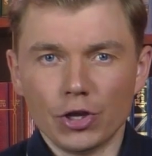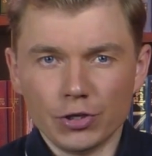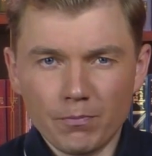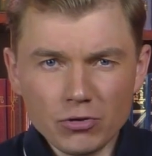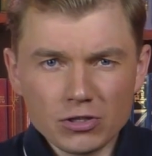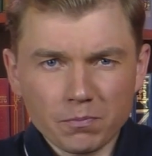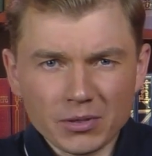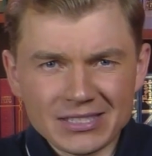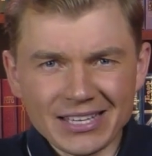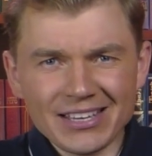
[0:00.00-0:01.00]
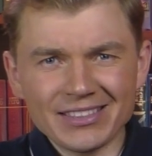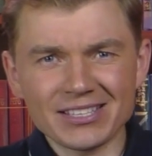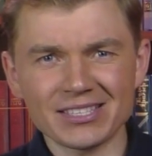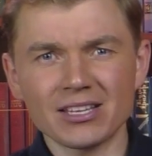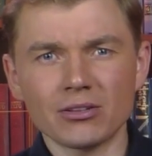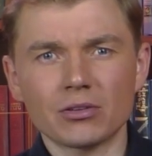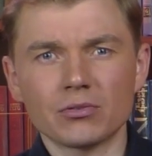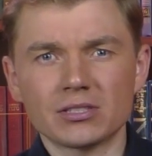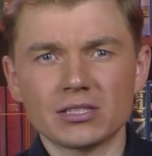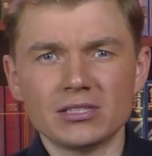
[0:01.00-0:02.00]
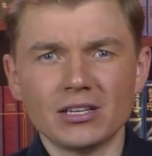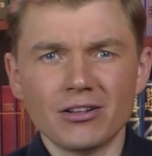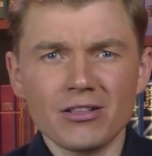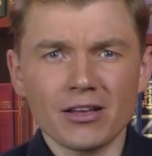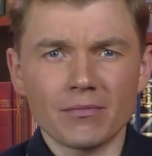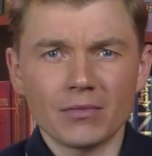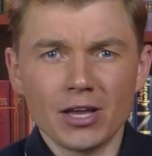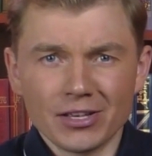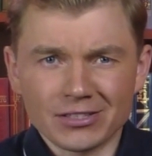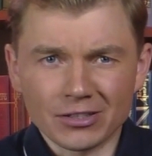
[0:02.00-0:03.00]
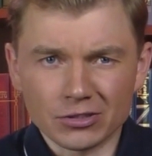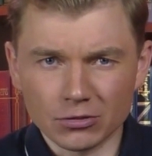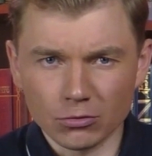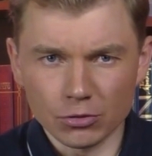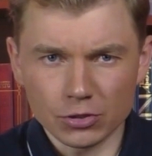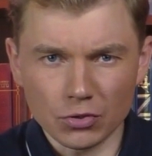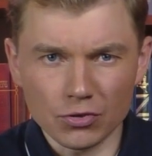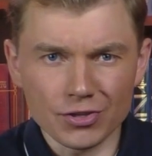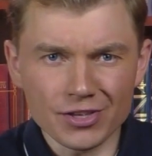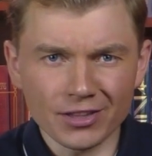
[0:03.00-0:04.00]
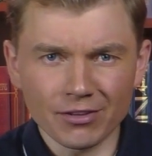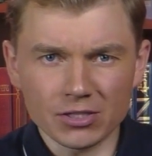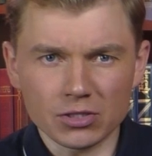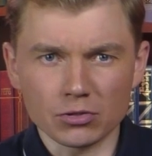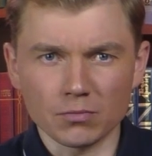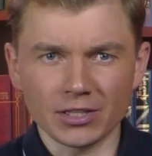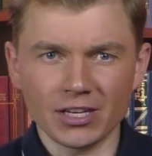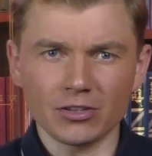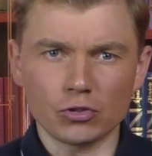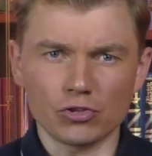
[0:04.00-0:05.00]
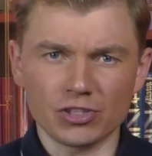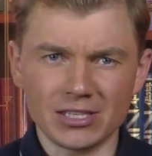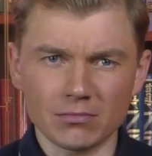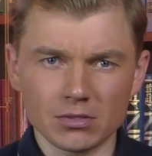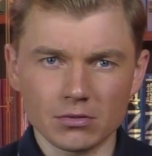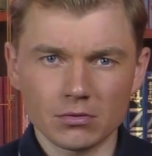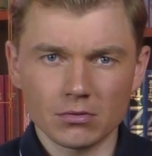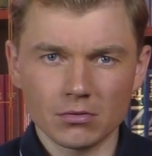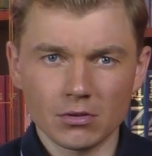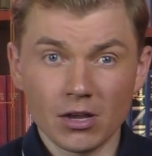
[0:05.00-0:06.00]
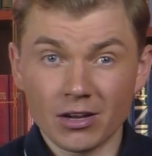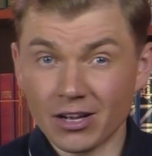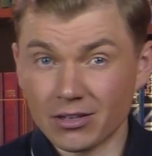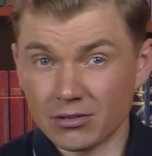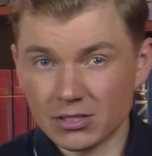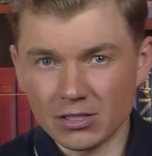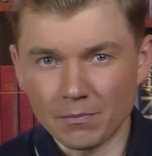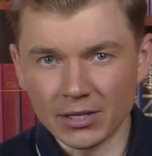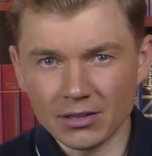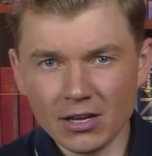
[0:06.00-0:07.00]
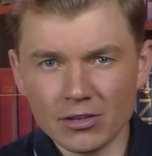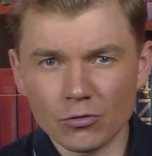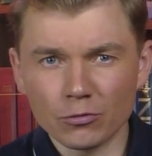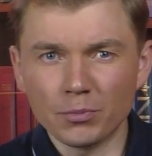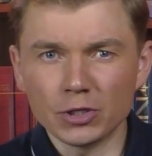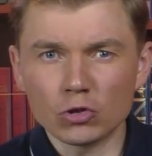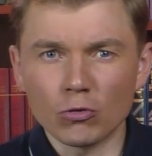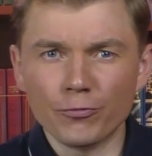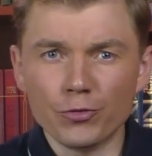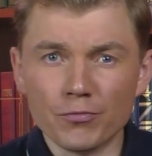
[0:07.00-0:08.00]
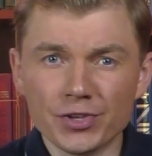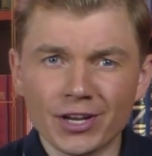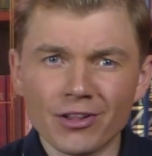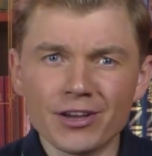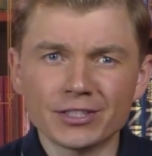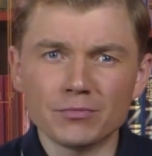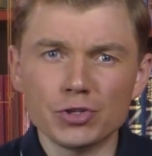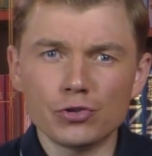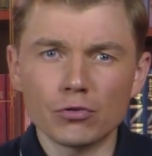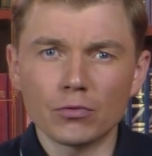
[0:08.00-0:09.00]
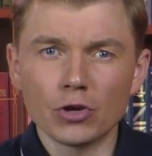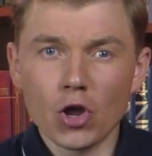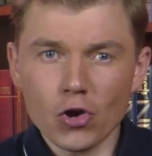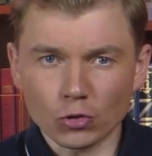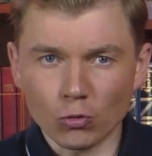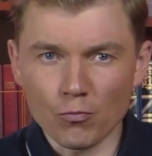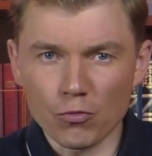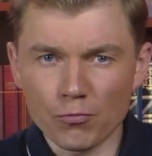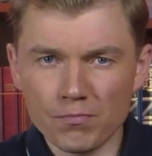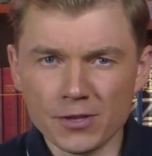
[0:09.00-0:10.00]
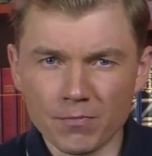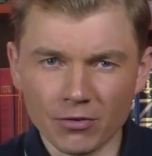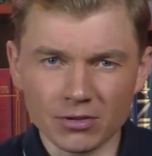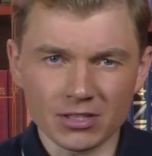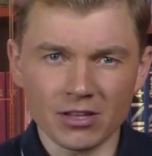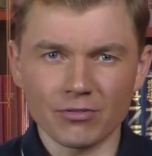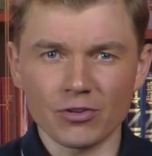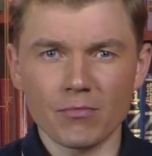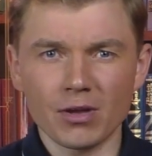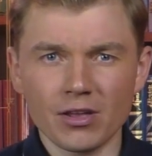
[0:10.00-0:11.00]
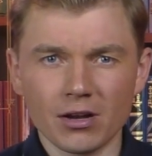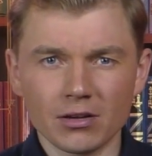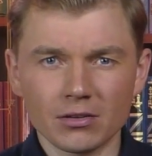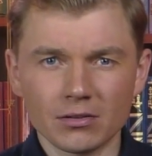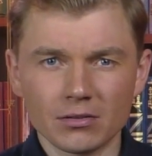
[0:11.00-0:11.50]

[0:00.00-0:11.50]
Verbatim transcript: Японец постоянно сталкивался с Николаем, со злостью и ненавистью, смотря на чужеземца – как гласит предание, он пришел в дом Николая с мечом, чтобы убить православного монаха.